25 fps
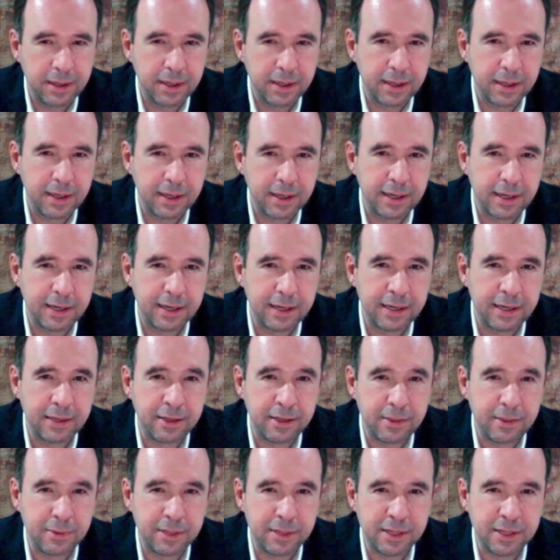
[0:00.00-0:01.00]
en
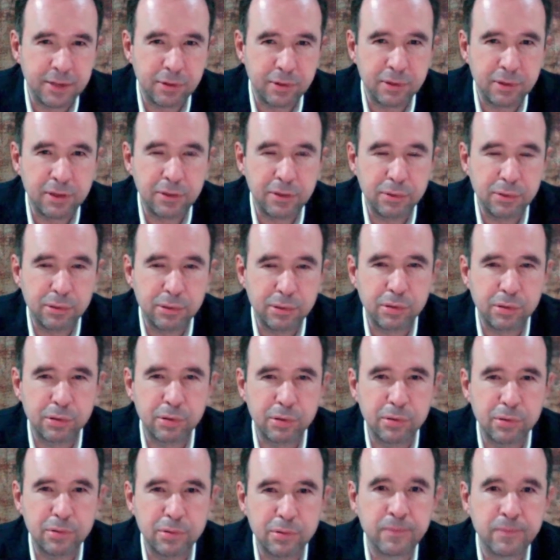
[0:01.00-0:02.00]
dividendos a los
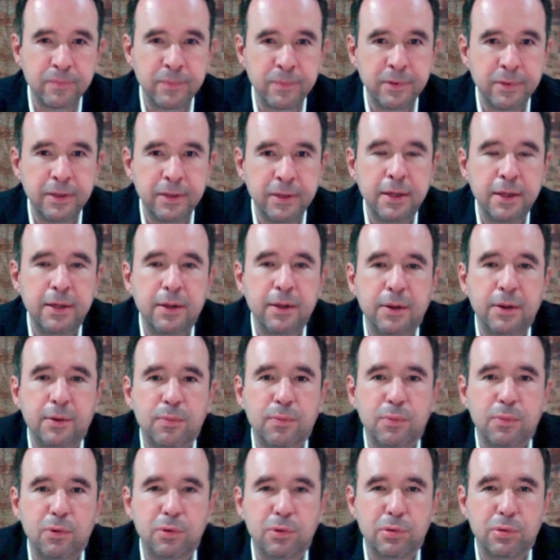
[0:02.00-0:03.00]
socios,
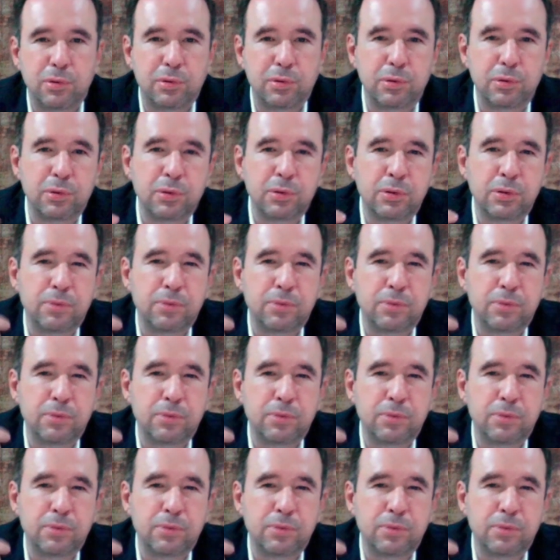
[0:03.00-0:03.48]
pues los socios